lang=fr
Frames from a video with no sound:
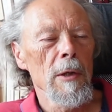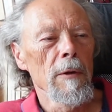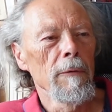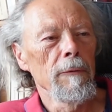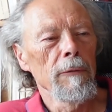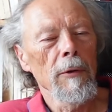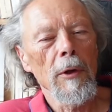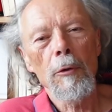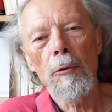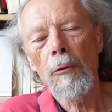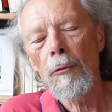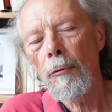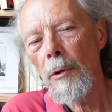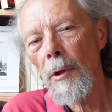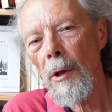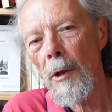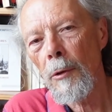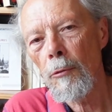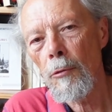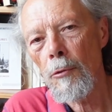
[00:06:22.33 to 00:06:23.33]
va
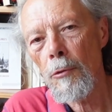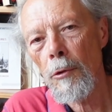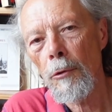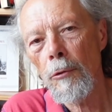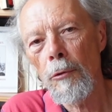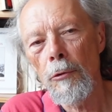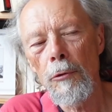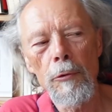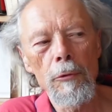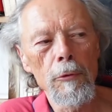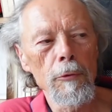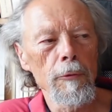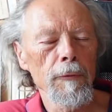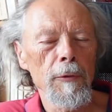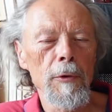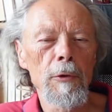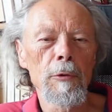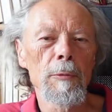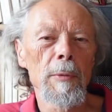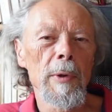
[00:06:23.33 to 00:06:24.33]
conduire à toutes sortes de
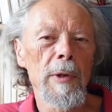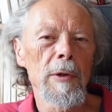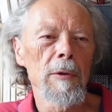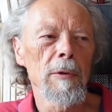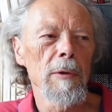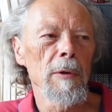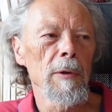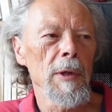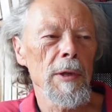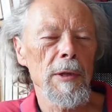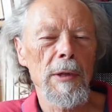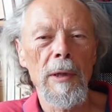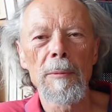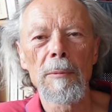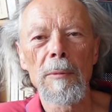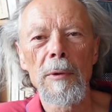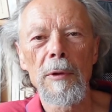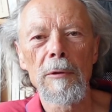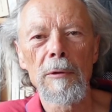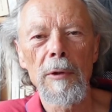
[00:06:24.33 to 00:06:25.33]
phénomènes
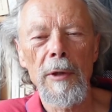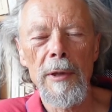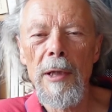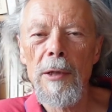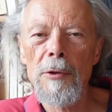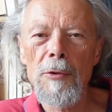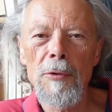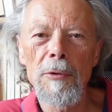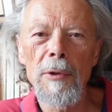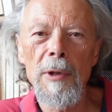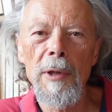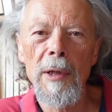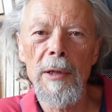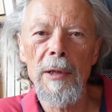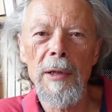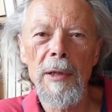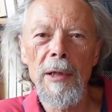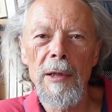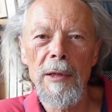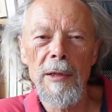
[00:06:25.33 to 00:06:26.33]
extrêmement réactionnaires
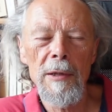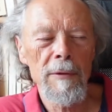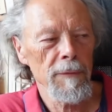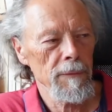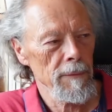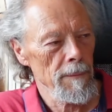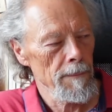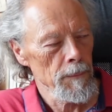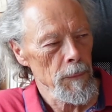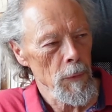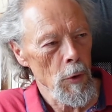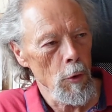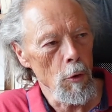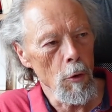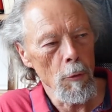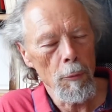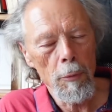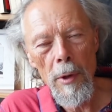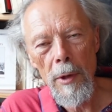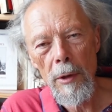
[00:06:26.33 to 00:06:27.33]
et négatifs,
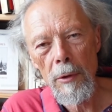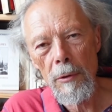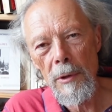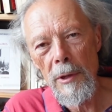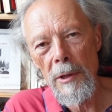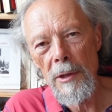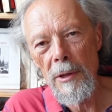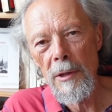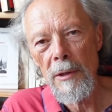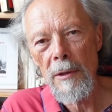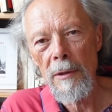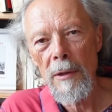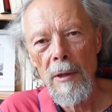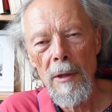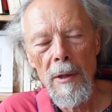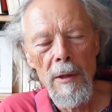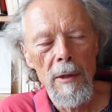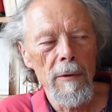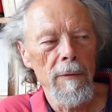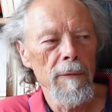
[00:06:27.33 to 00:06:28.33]
au point que Lénine
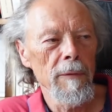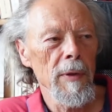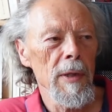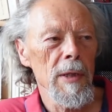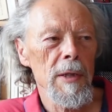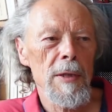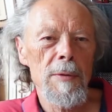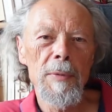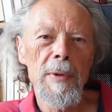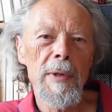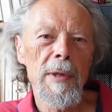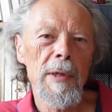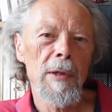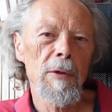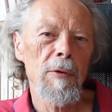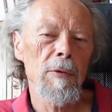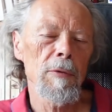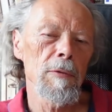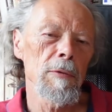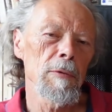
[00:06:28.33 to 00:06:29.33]
va
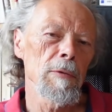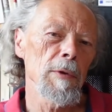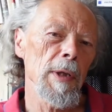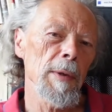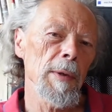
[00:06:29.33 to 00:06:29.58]
expliquer que le